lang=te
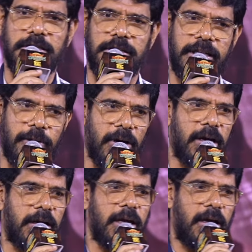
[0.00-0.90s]
జయదేవ్
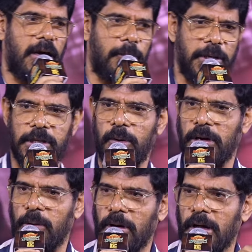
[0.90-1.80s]
గారికి ప్రతి
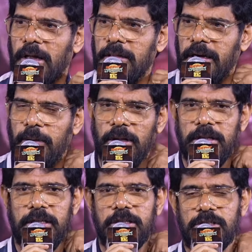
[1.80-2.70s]
ఒక్కరికి కూడా
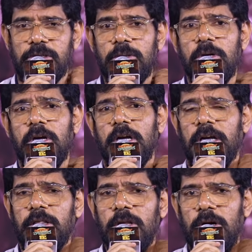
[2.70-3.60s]
ధన్యవాదాలు తెలియజేస్తూ
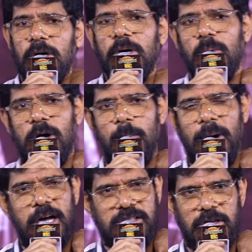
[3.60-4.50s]
ఇందులో ఒక
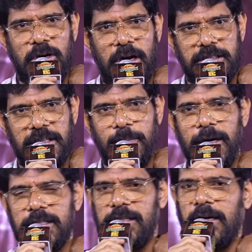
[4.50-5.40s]
మాస్ సాంగ్ నా చేత
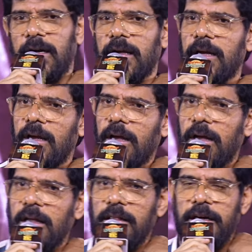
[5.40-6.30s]
పాడిచ్చారండి
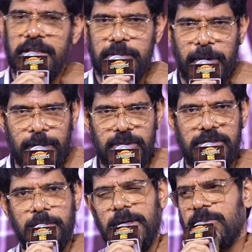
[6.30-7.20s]
దట్ ఈస్ భీమ్స్
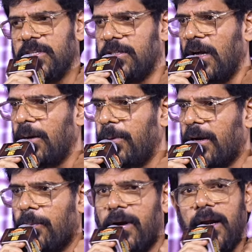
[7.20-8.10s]
భీమ్స్కి చాలా
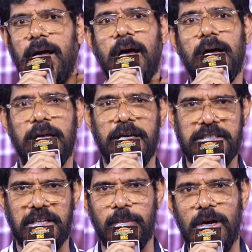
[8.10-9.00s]
పాటలు పాడిన ఈ
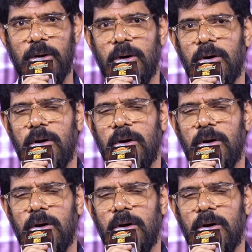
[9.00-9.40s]
సినిమాలో